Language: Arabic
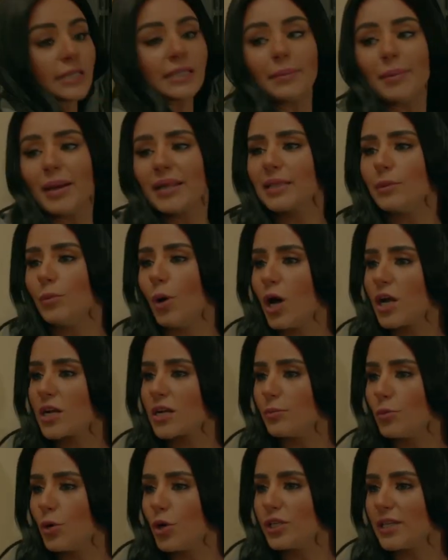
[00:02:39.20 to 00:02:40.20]
طب قتل
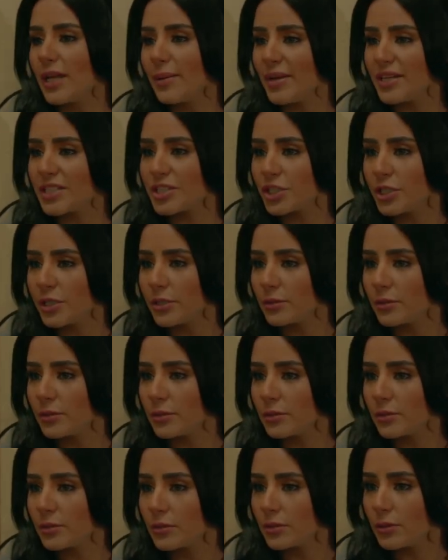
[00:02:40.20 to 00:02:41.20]
محرم وقلنا ماشي
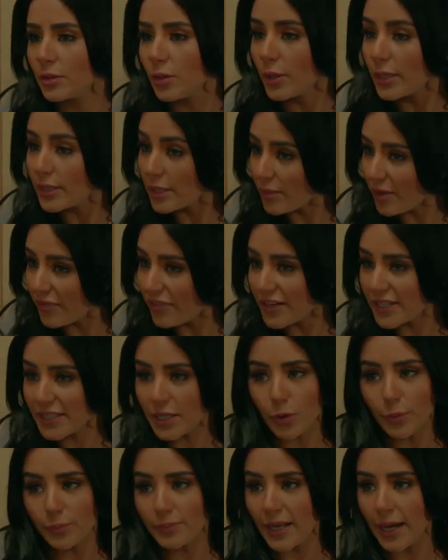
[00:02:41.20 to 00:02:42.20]
انما
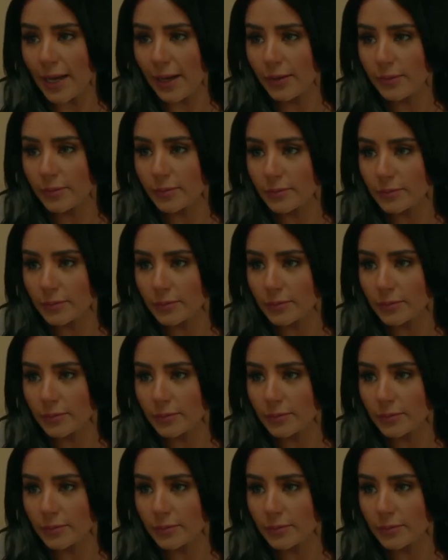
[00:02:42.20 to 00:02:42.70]
فريده وابنها